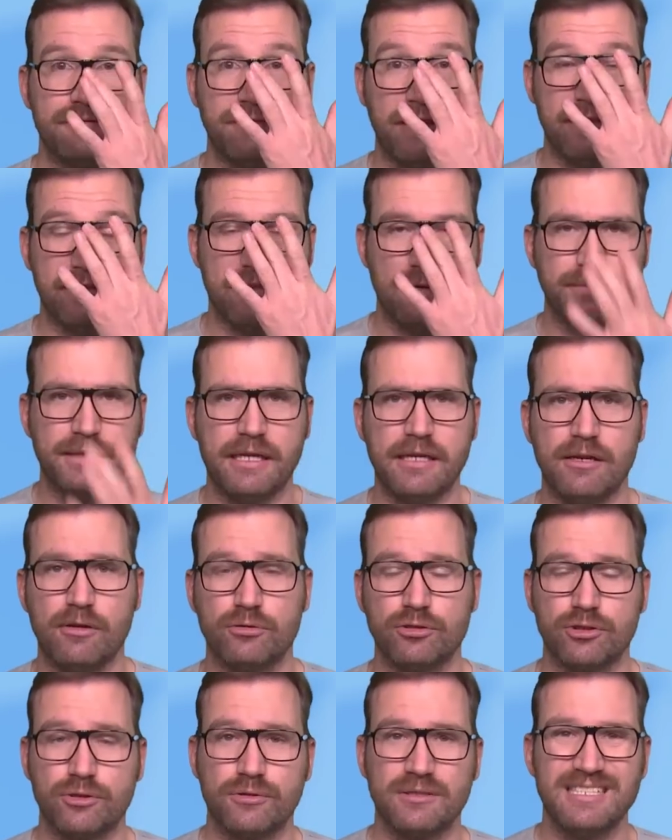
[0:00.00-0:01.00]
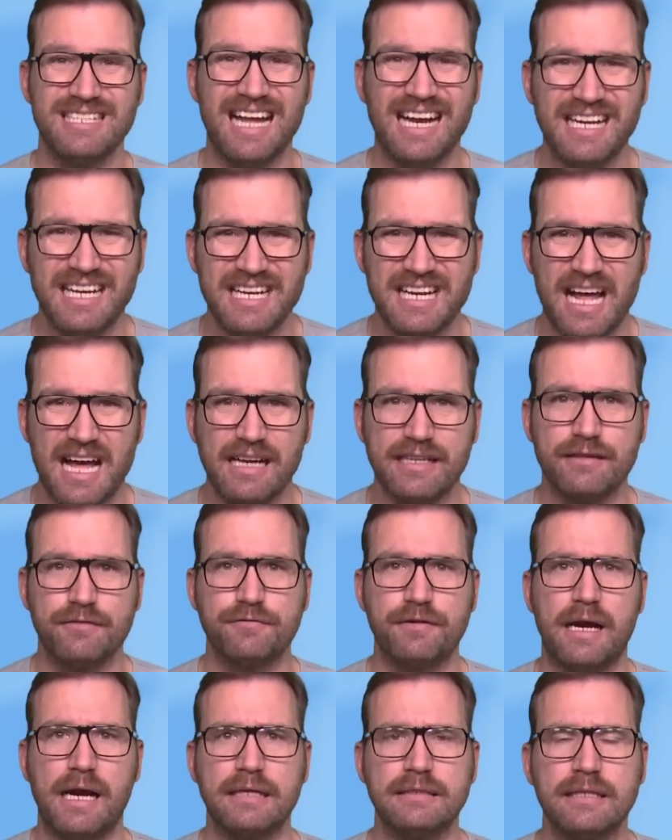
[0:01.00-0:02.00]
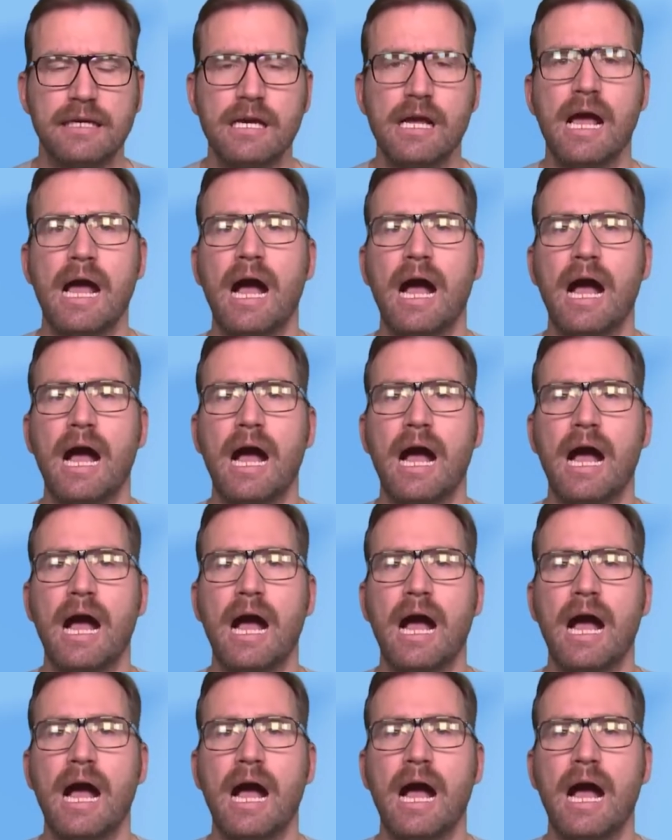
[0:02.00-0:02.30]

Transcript: Fans haben da schon lange nachgefragt.